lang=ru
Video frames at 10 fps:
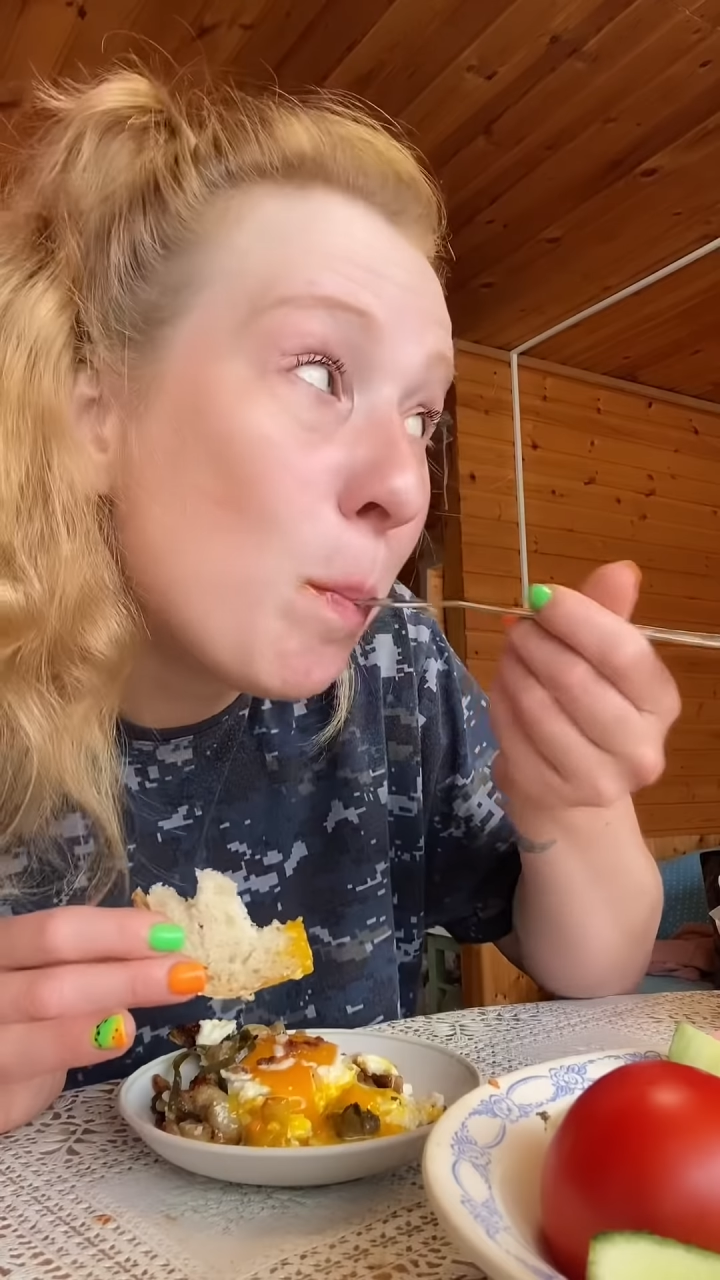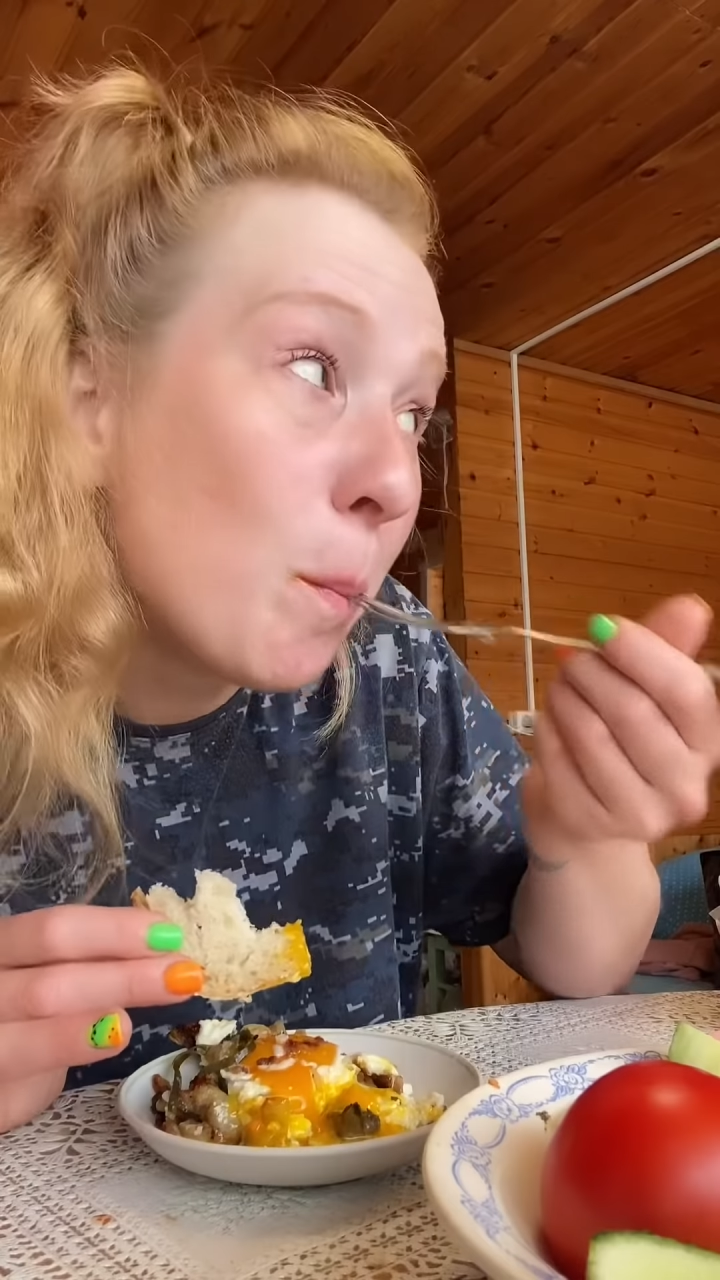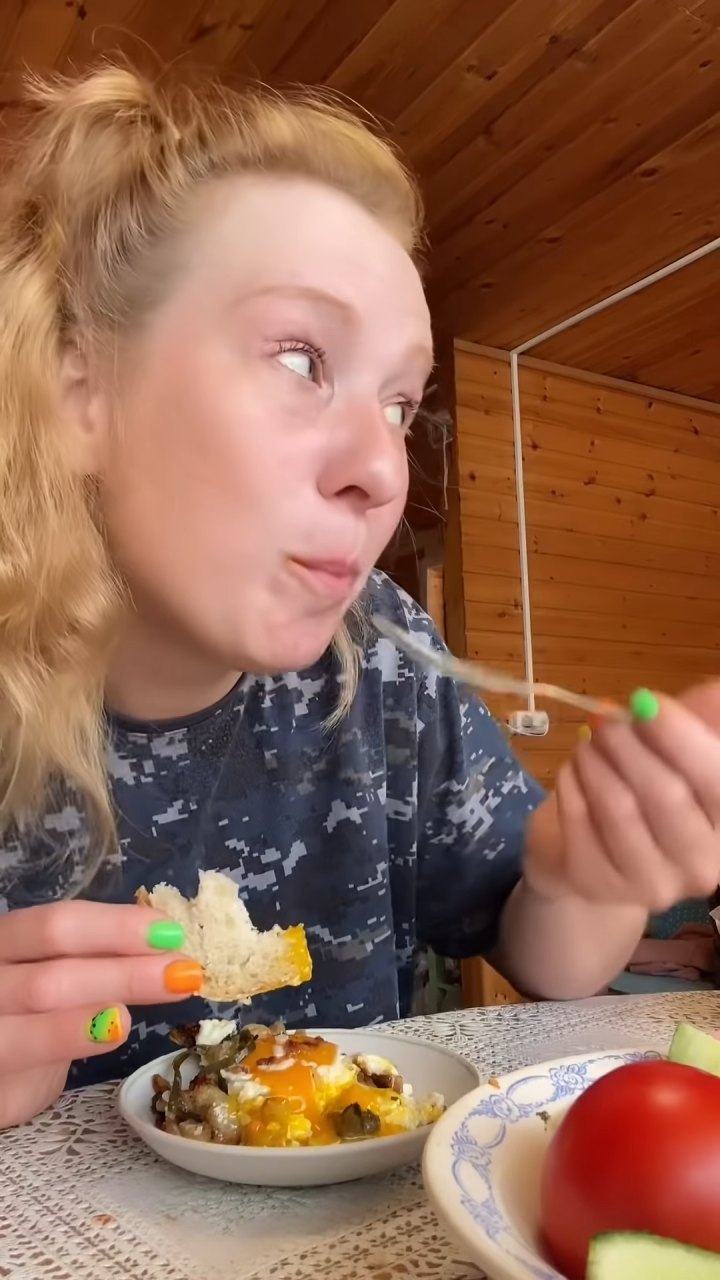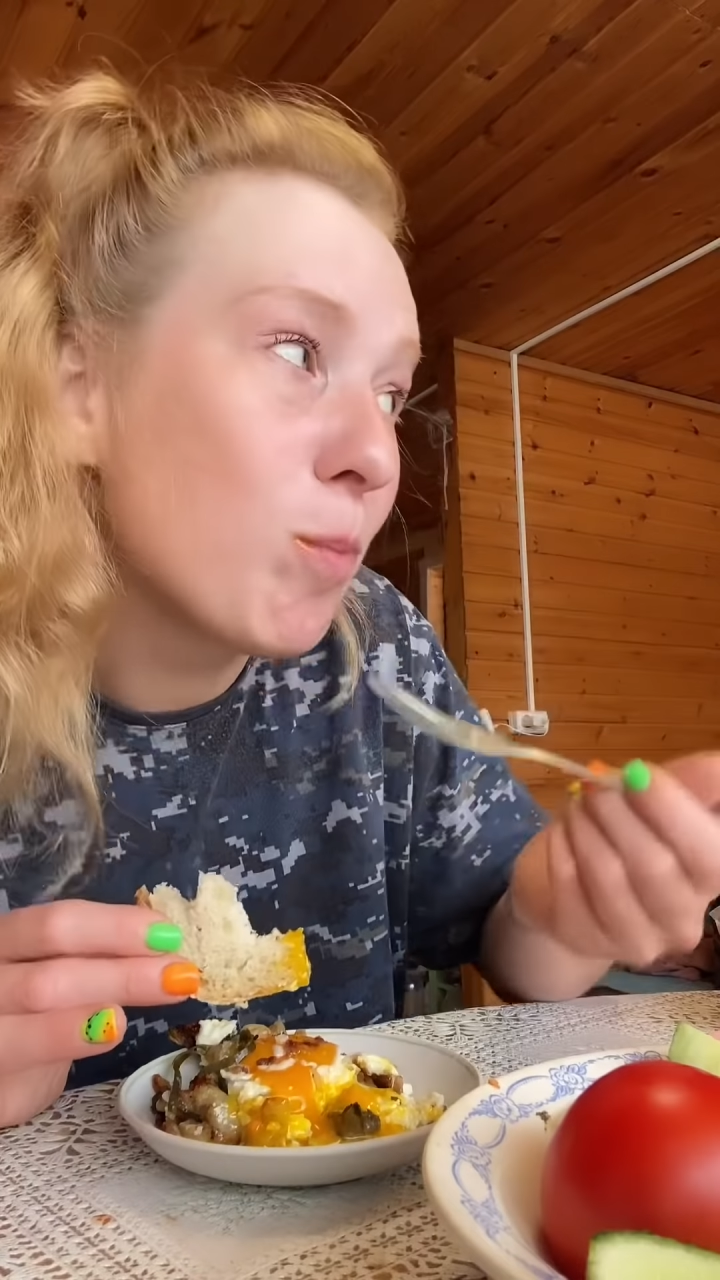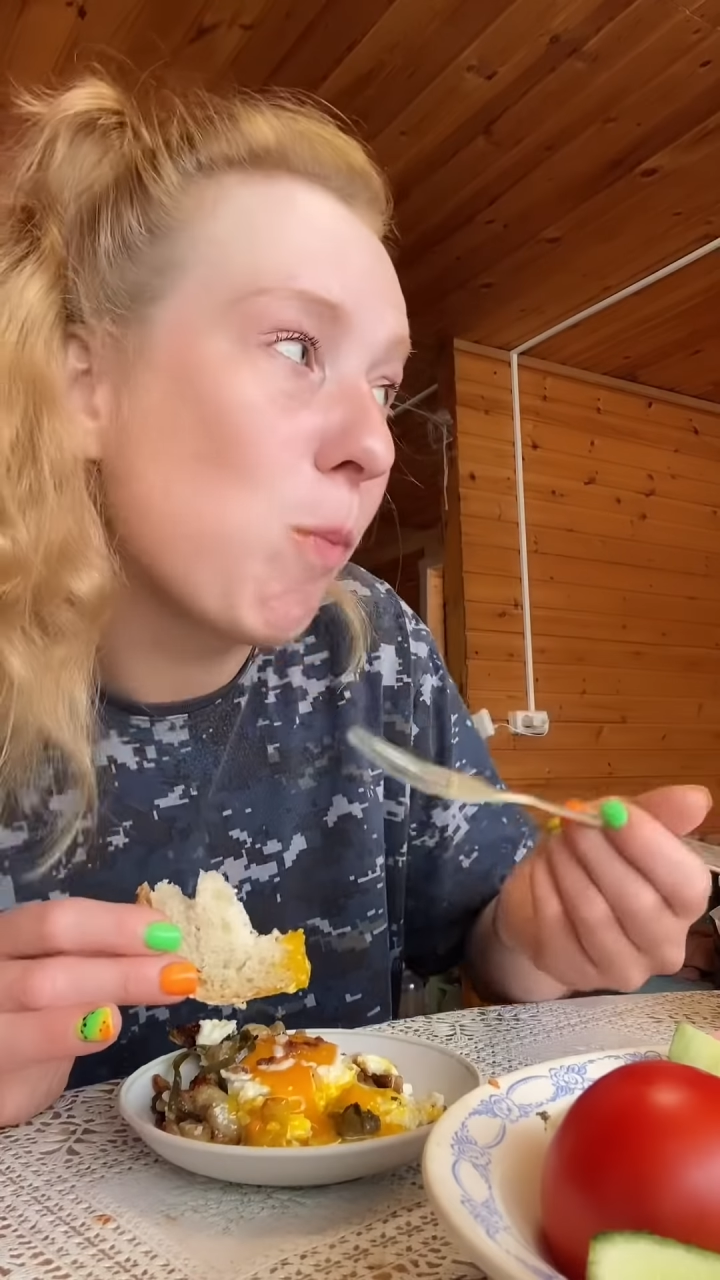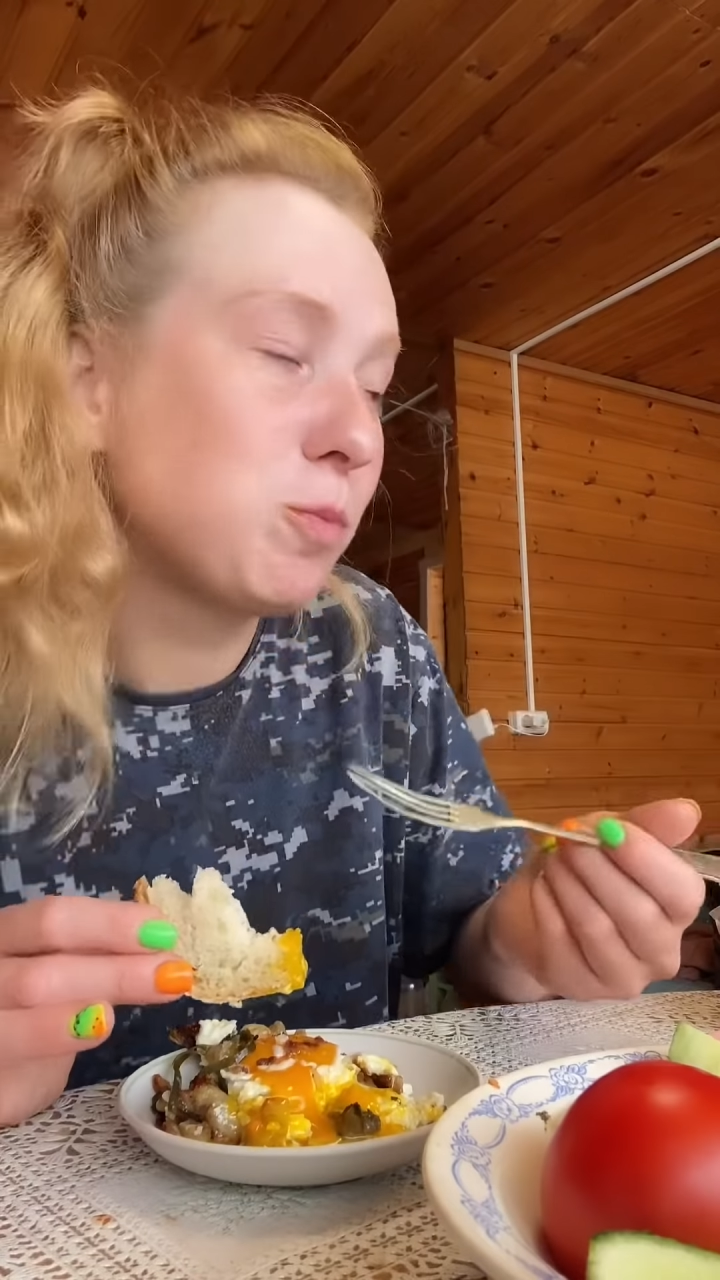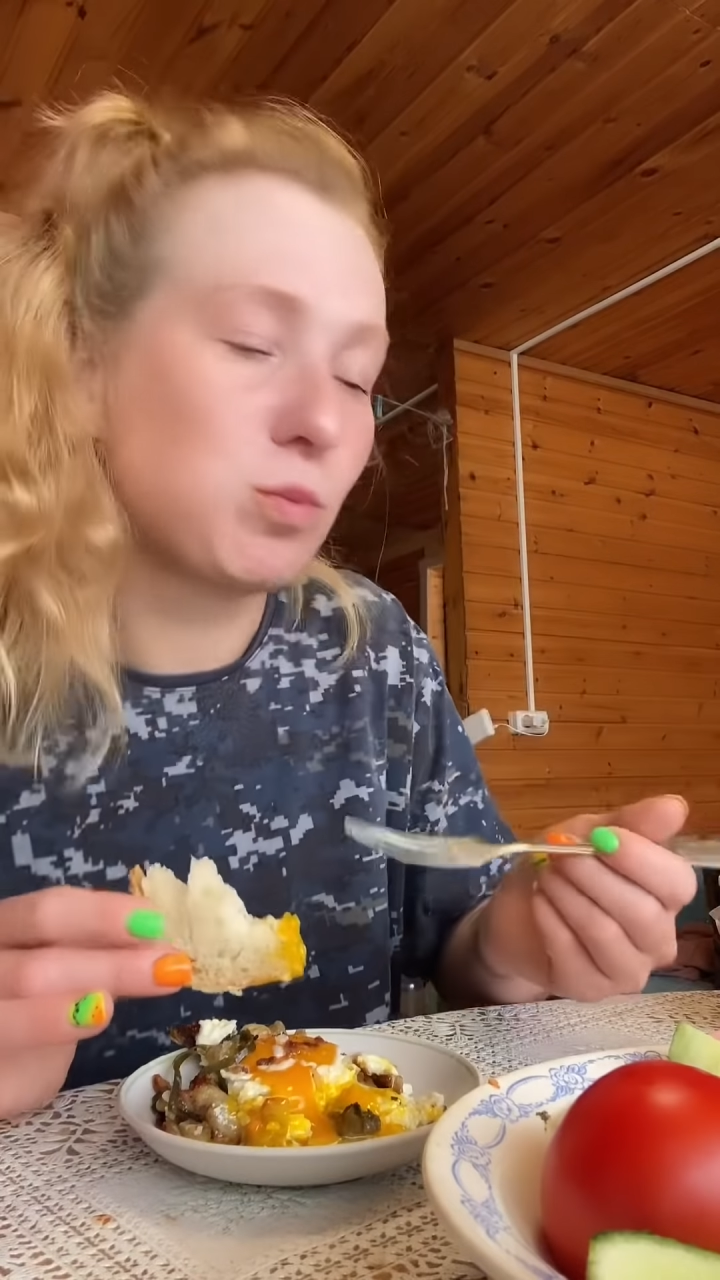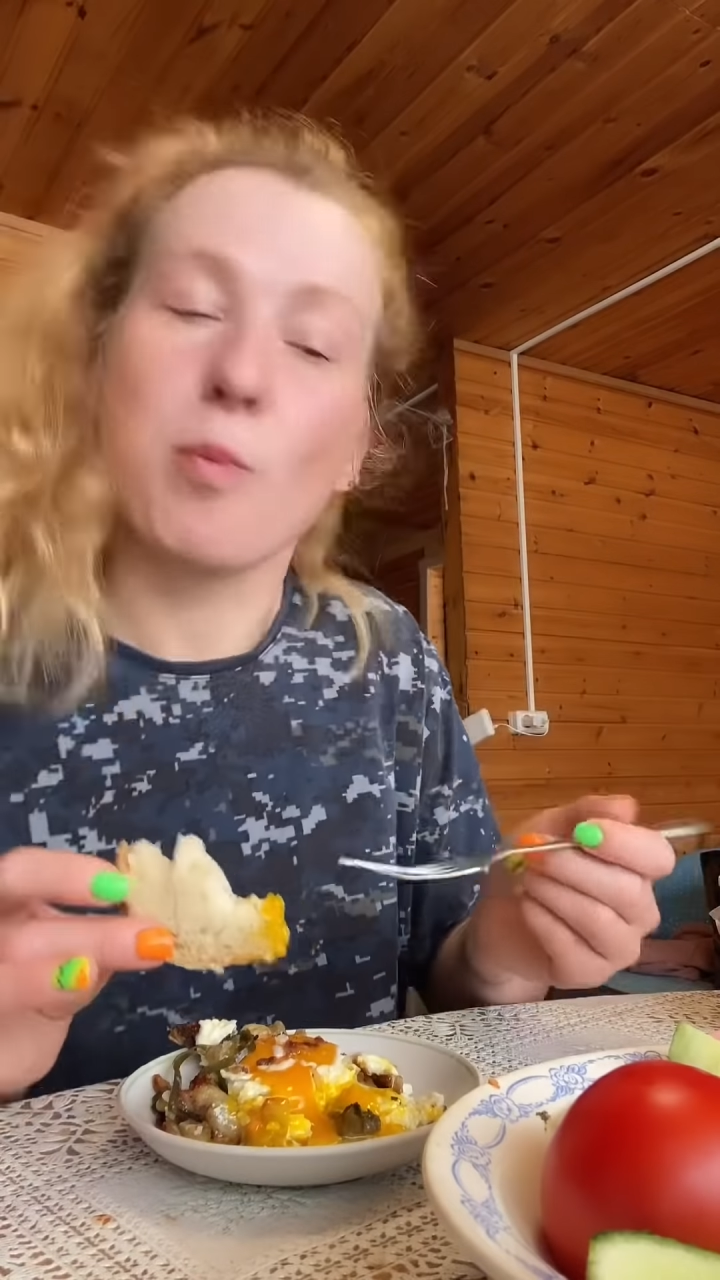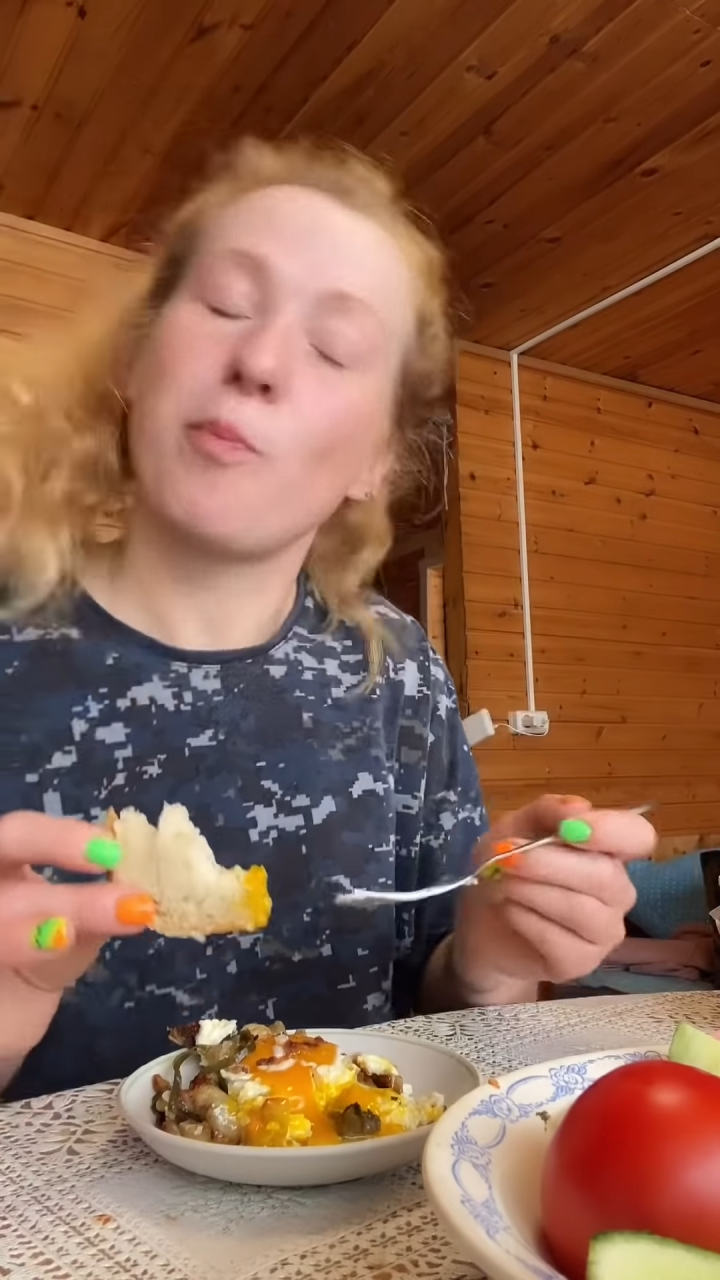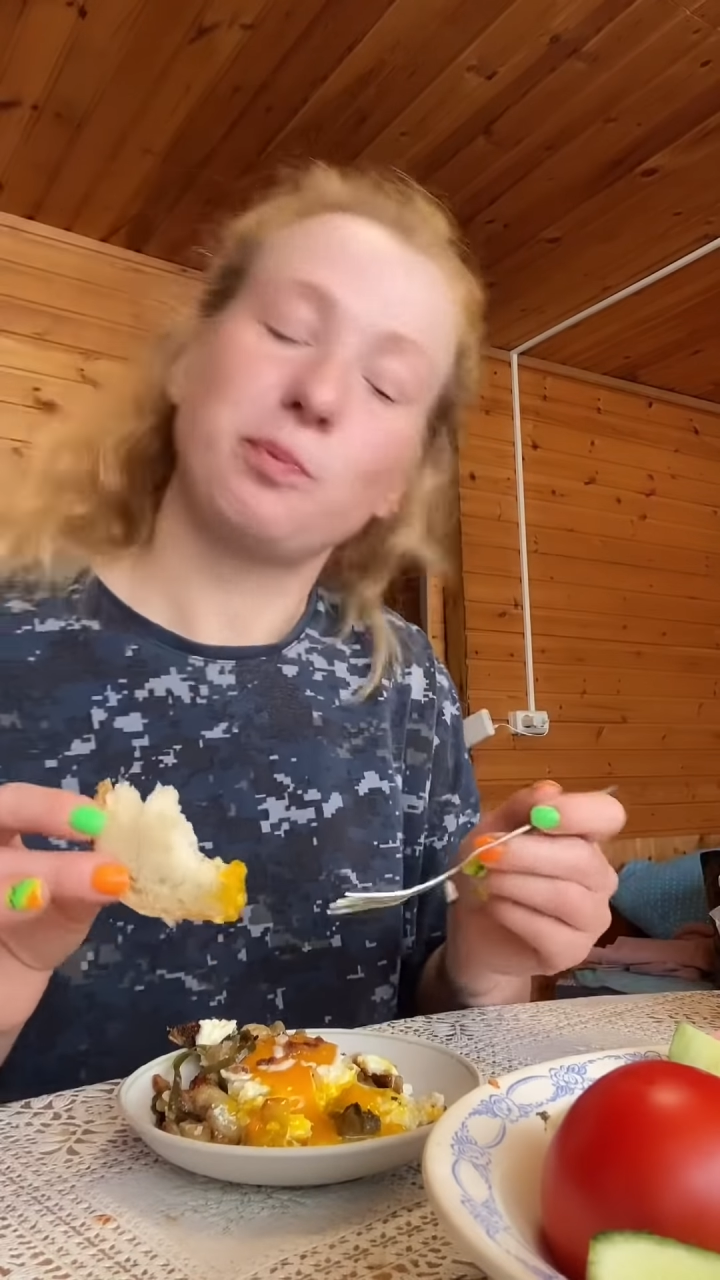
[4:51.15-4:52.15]
Курочки
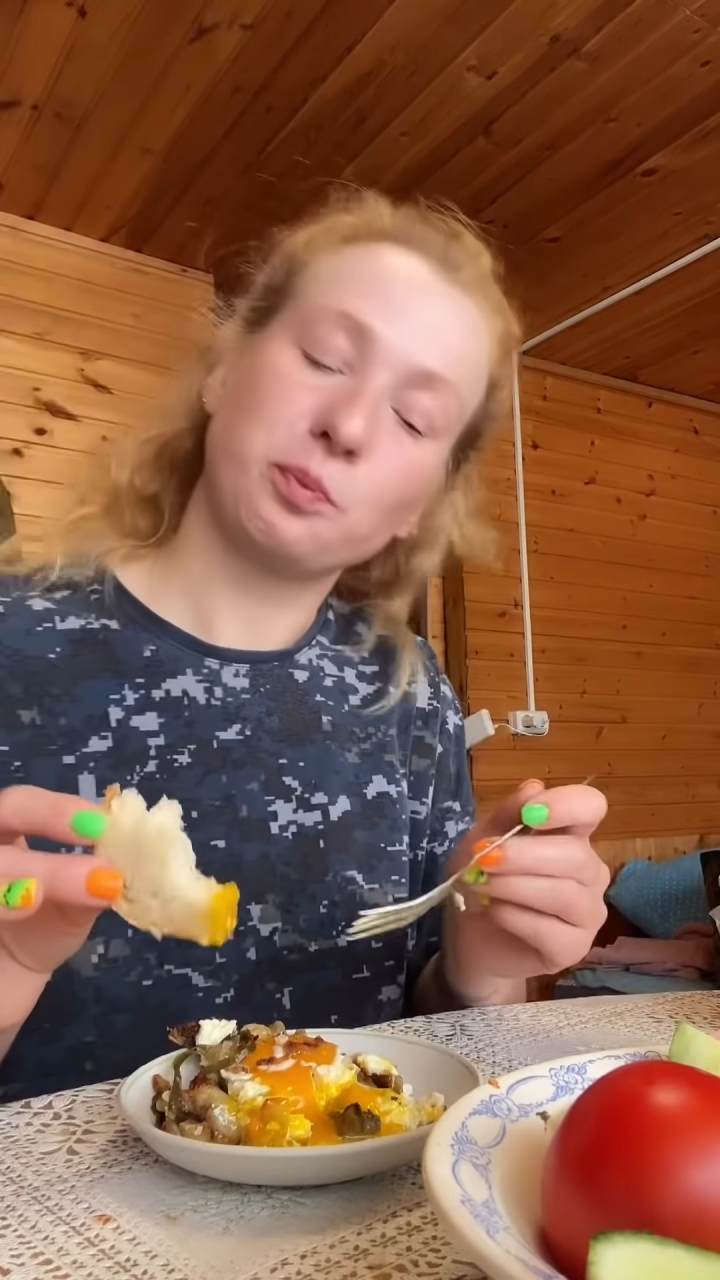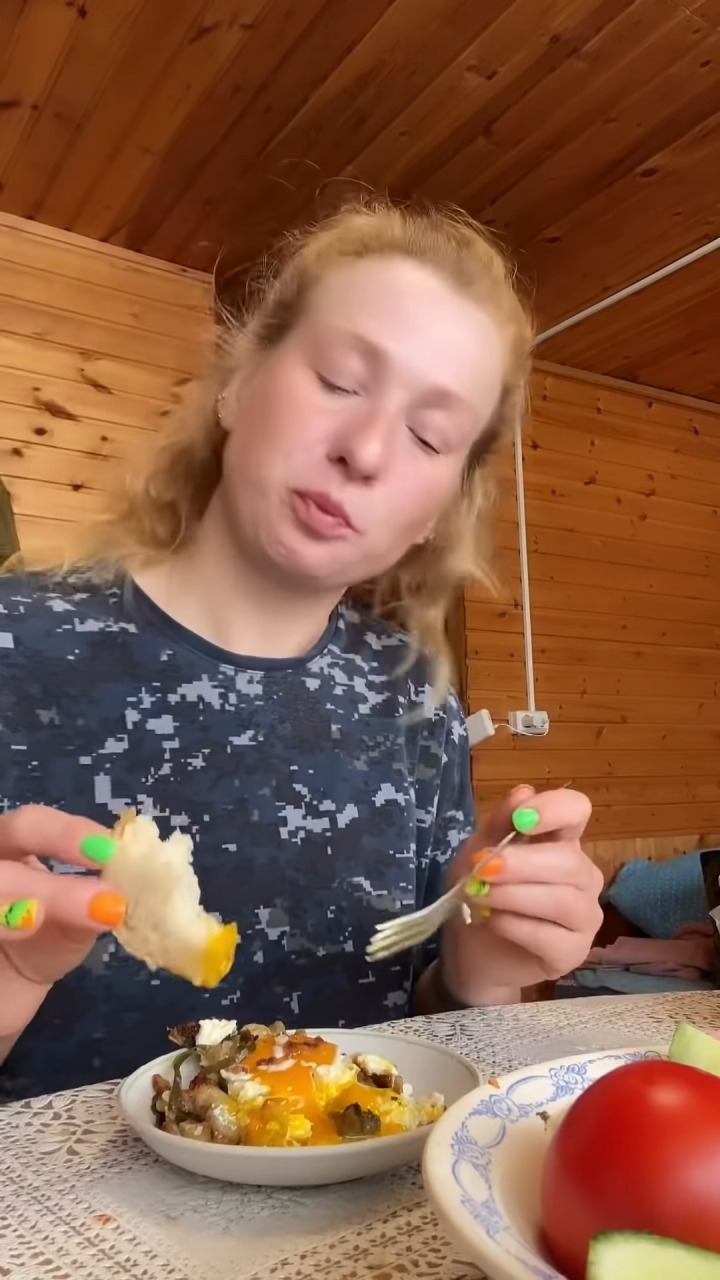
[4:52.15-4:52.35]
молодцы.